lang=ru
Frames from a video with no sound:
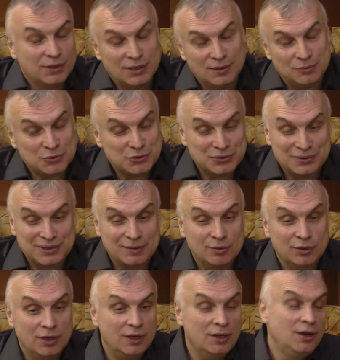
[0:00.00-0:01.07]
потому что, как
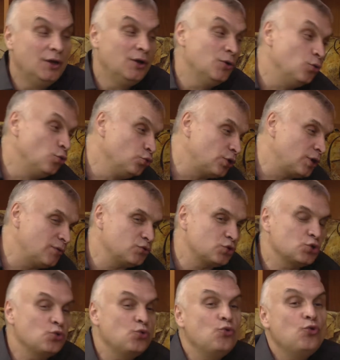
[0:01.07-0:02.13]
бы, да, утром в
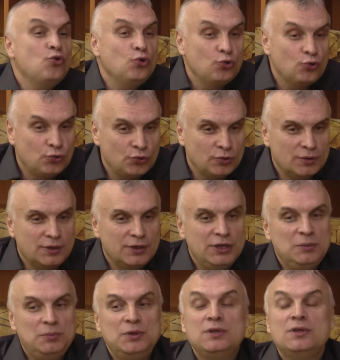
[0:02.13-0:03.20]
школу, э,
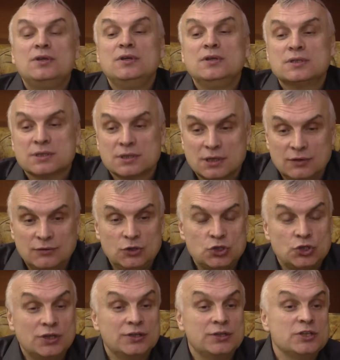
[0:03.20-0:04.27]
репетиция,
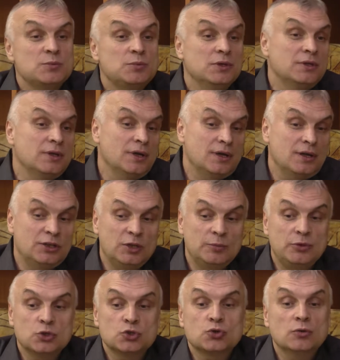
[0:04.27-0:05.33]
вечерний спектакль, ты
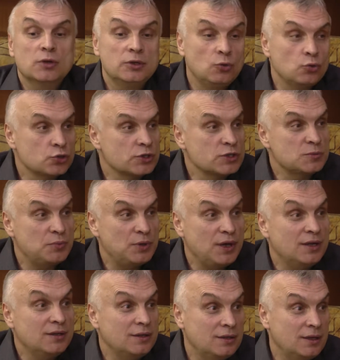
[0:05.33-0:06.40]
пришел, они уже
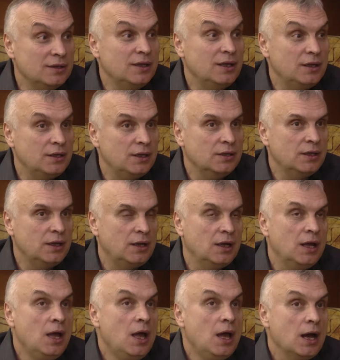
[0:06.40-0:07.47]
спят и так далее, и так
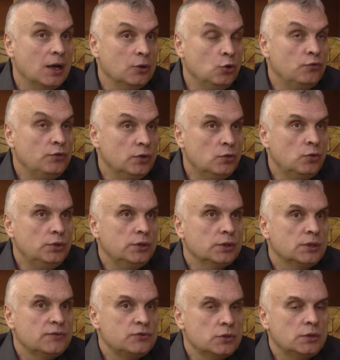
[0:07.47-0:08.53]
далее. А Новый год –
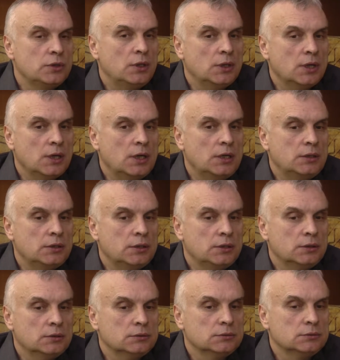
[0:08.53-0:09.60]
это все-таки какая-то
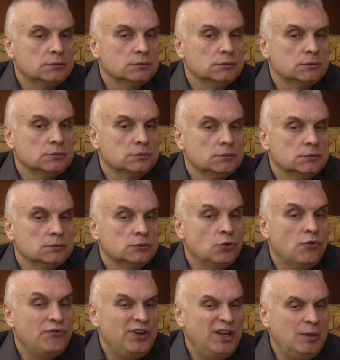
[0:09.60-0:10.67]
э,
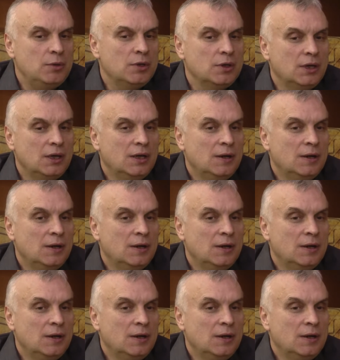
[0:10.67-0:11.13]
то время,